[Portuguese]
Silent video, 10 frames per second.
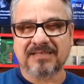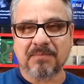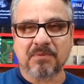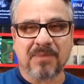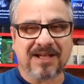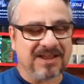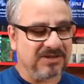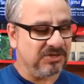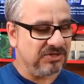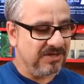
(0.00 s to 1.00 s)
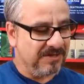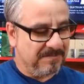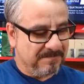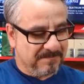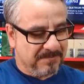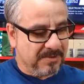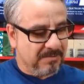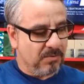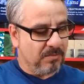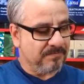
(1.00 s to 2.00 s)
é sempre uma garantia.
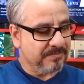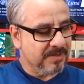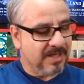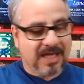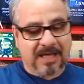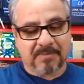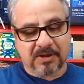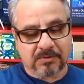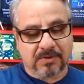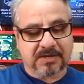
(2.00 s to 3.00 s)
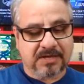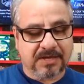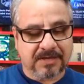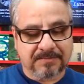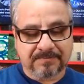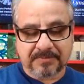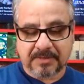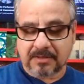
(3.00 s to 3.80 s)
Bom, abrindo aqui,